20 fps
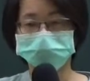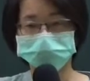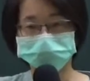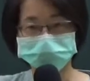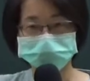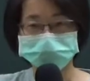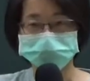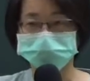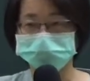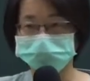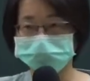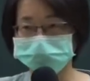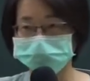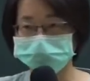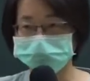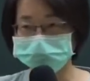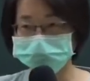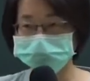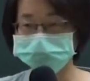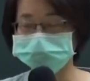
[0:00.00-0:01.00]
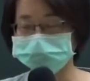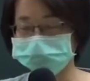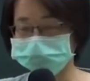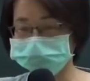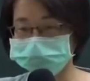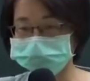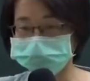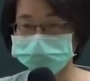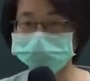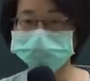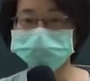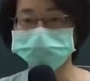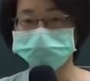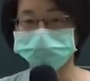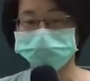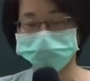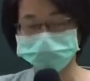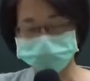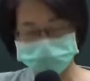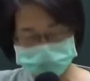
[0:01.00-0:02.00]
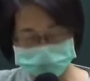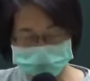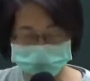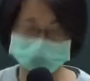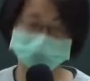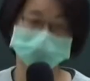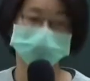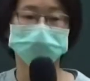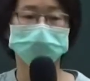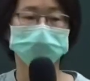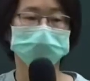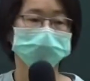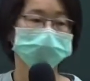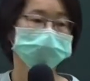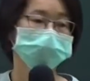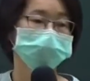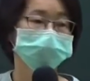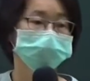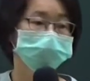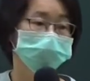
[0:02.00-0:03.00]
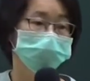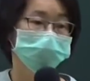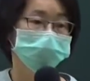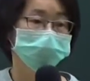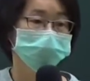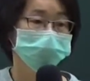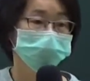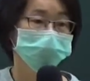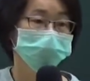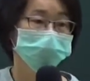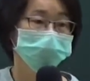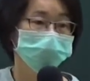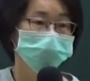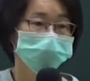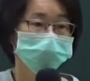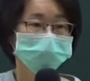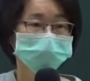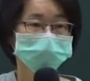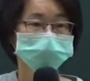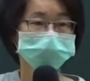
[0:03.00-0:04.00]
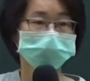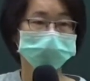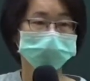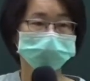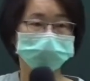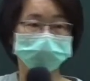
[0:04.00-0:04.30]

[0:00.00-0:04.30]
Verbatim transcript: 的，我会一讲、二讲、三讲，就马上把它记起来，可以哈？售